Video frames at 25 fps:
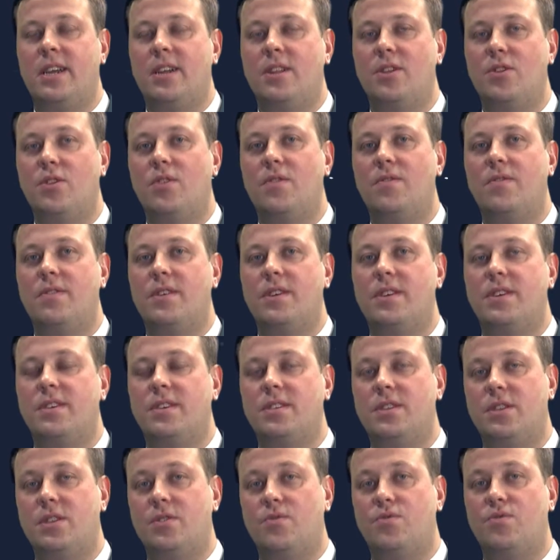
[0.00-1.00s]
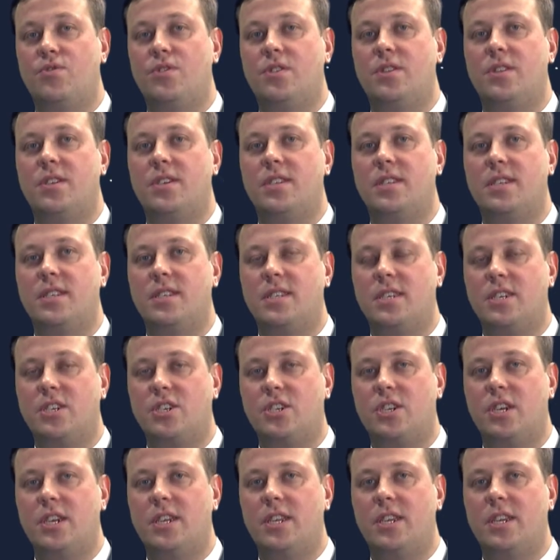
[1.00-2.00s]
новых научных
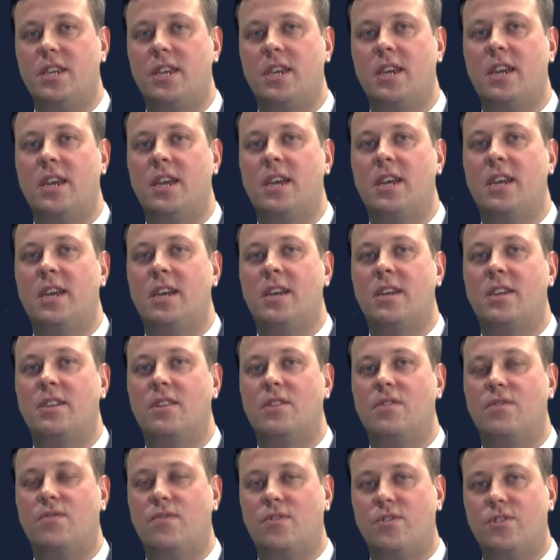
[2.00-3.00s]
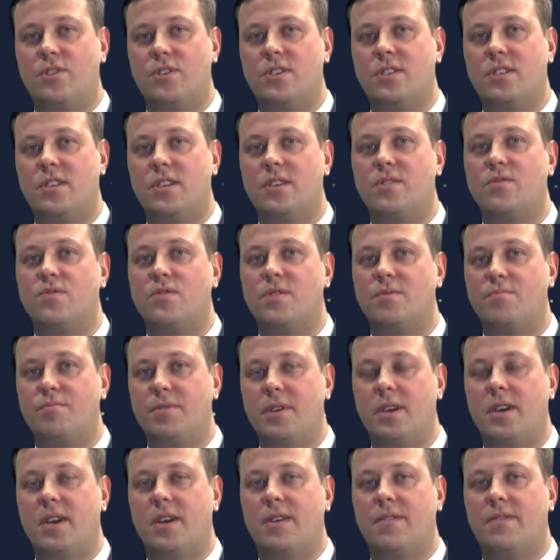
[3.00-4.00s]
достижений, творческих
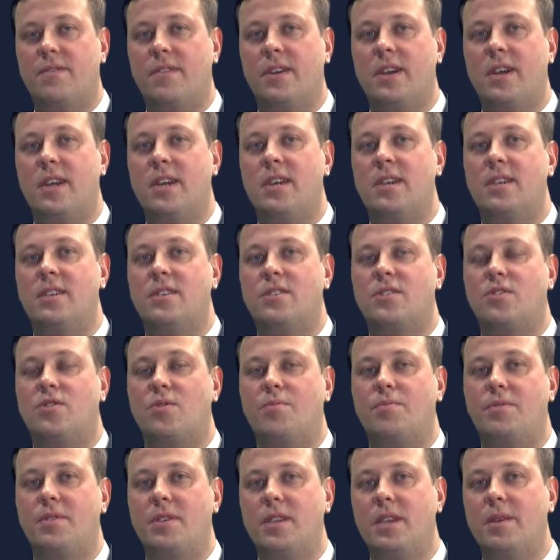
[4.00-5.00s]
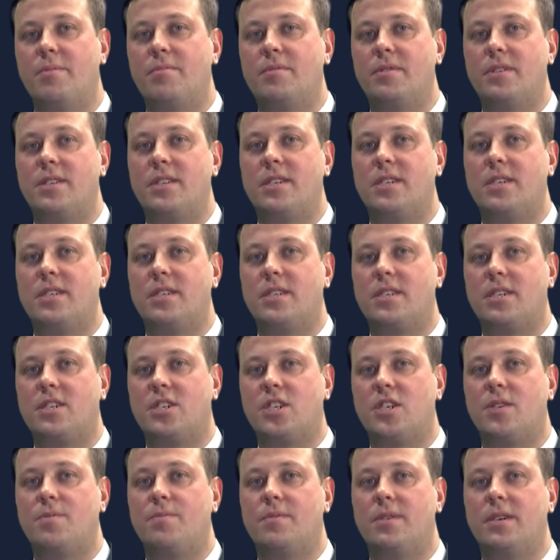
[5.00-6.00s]
успехов, чтобы не было
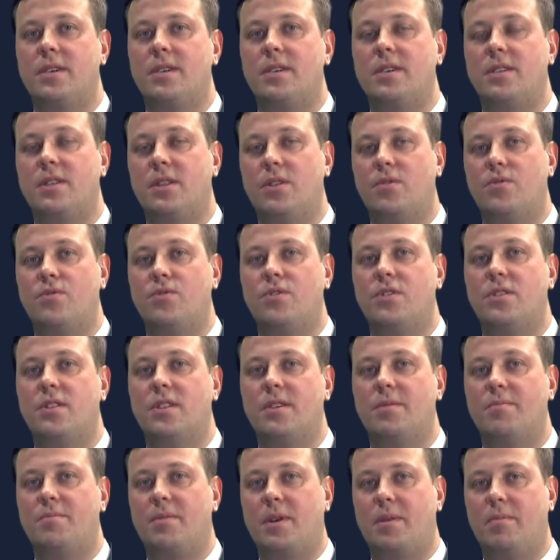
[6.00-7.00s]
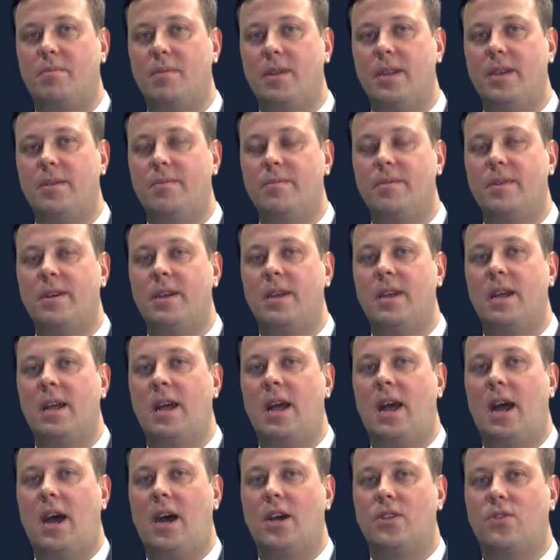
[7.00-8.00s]
неразрешимых научных проблем,
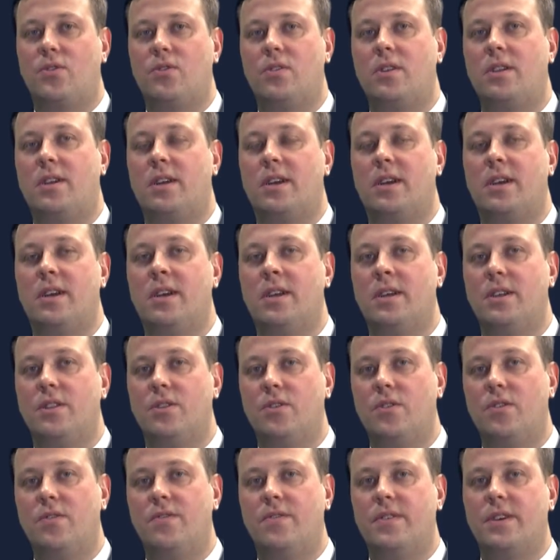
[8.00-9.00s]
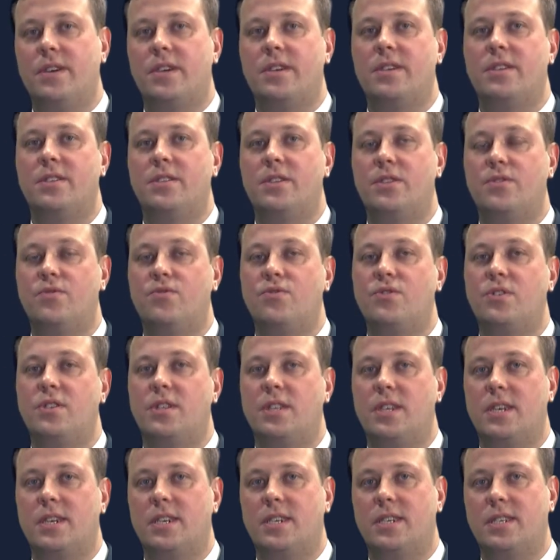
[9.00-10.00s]
а только новое
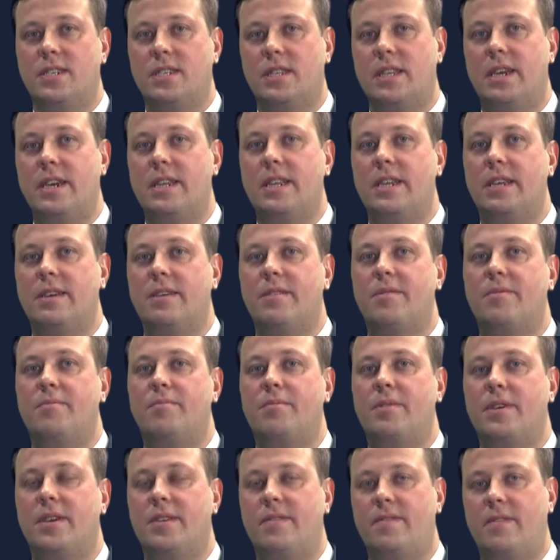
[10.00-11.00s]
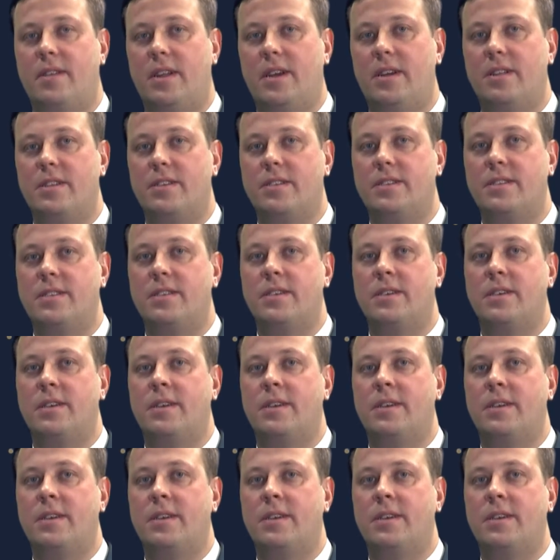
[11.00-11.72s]
научное знание появлялось